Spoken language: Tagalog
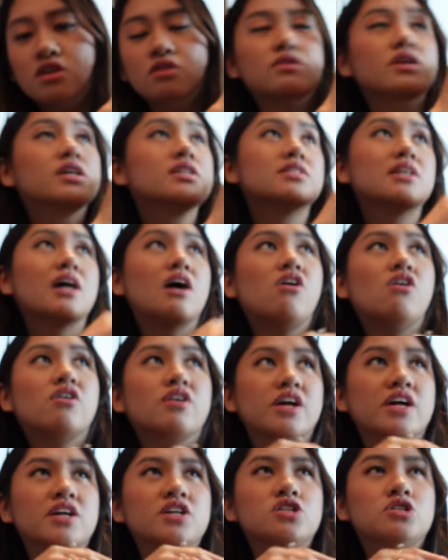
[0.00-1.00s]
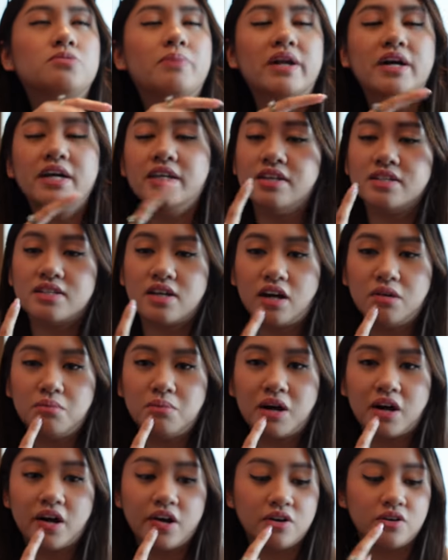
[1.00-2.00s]
yung isa, orange, parang hindi sa akin
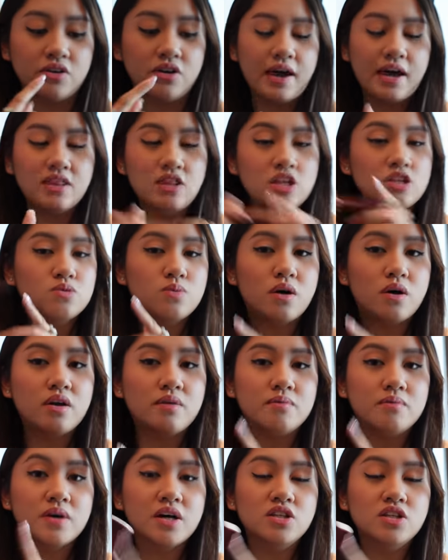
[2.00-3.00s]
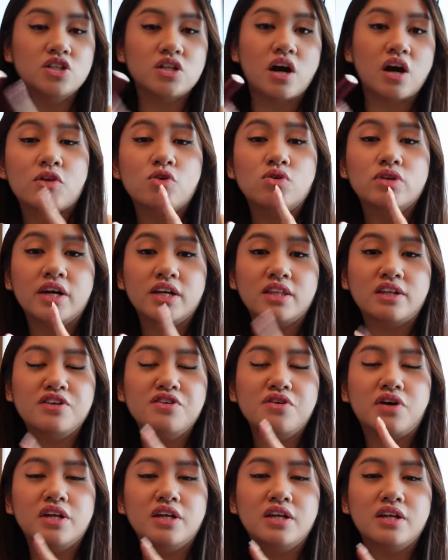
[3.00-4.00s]
bagay yon. And this one, maganda siya. Kung nakita
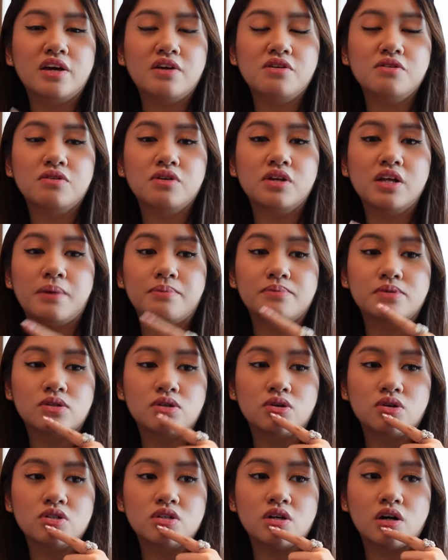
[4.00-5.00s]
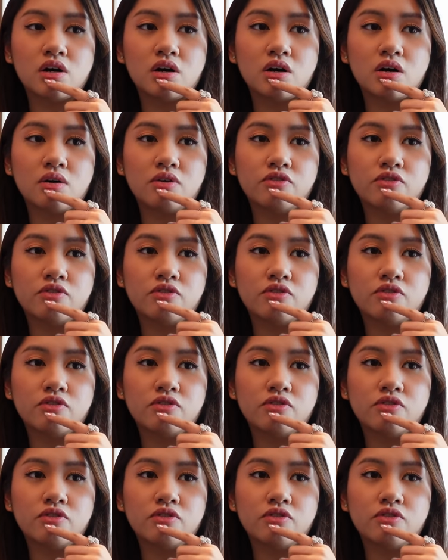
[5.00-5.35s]
nyo kanina yung lips ko sa